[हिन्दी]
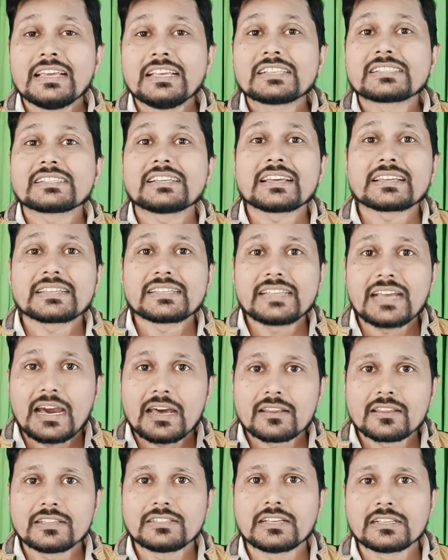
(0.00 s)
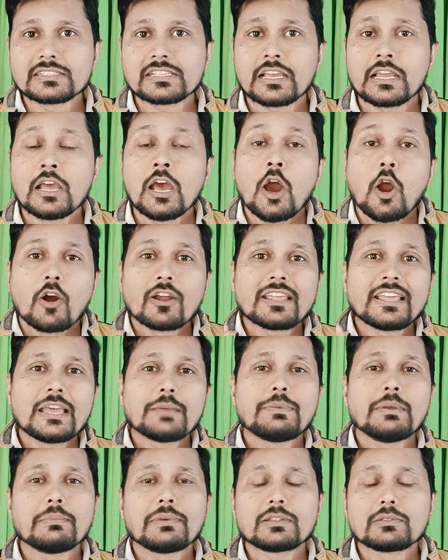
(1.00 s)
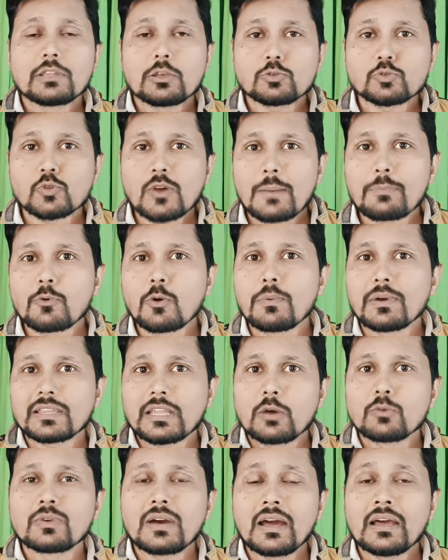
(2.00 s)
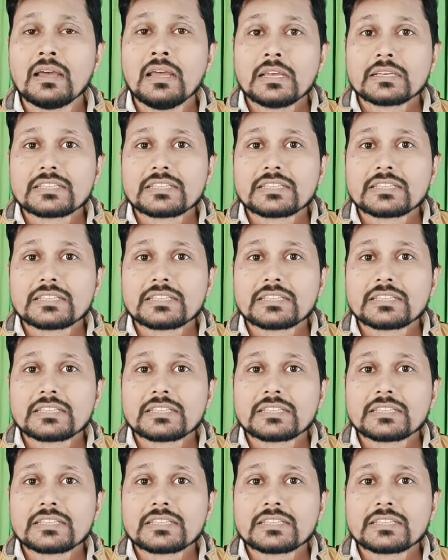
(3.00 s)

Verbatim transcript: इसके क्या रीजंस है और ये भी मैं दोस्तों आपको बताऊंगा